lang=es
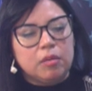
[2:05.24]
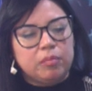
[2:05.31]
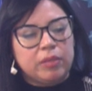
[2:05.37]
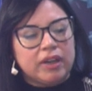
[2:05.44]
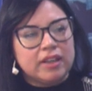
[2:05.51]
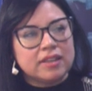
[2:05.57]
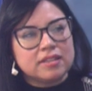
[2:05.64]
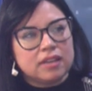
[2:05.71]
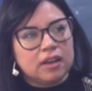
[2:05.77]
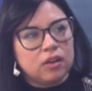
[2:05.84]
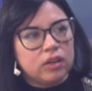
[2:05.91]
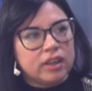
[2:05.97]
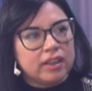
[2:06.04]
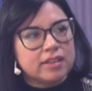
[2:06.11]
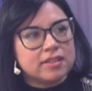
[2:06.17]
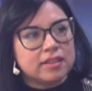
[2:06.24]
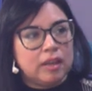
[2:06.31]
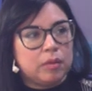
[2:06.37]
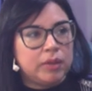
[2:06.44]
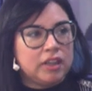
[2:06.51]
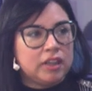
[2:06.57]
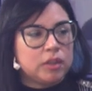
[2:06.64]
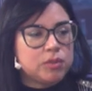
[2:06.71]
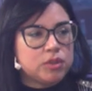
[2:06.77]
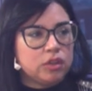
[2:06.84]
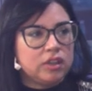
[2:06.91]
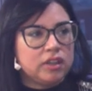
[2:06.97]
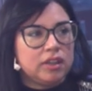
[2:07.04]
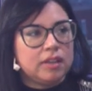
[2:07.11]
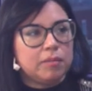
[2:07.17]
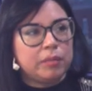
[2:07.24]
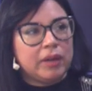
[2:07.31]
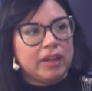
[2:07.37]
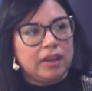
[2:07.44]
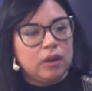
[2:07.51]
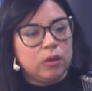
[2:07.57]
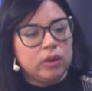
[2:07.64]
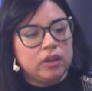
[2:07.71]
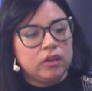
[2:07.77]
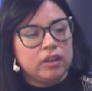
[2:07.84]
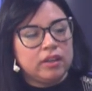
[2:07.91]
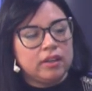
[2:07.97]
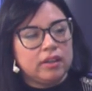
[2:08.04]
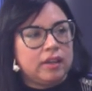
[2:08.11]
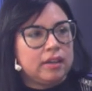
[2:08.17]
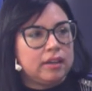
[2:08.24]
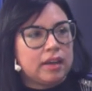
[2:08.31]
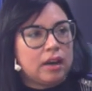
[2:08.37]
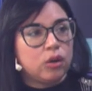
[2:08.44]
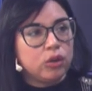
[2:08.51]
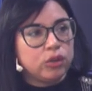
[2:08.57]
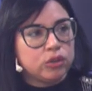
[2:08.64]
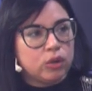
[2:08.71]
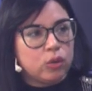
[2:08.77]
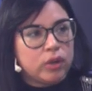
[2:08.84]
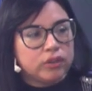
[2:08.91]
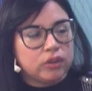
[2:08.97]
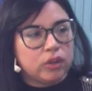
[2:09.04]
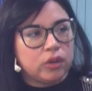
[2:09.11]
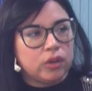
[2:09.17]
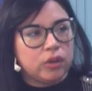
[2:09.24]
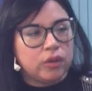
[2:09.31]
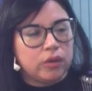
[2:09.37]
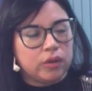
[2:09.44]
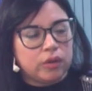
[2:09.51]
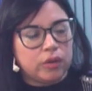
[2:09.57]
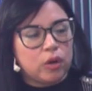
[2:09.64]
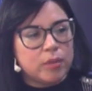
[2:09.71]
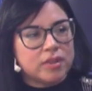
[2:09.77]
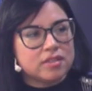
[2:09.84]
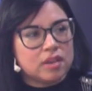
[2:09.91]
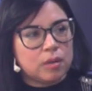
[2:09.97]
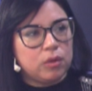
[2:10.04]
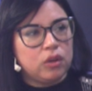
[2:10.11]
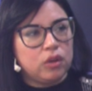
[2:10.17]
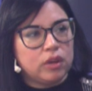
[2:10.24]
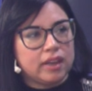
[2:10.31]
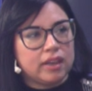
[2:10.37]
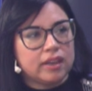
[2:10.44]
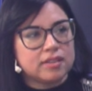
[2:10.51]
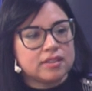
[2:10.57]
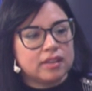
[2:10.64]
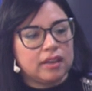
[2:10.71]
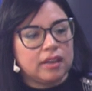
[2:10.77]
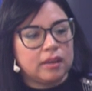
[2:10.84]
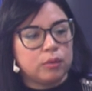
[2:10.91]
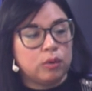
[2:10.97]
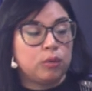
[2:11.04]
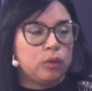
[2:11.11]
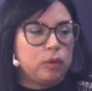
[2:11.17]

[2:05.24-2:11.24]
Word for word: para hacer lo que es la preinscripción, para luego en, agosto, cuando comenzamos lo que es, eh, o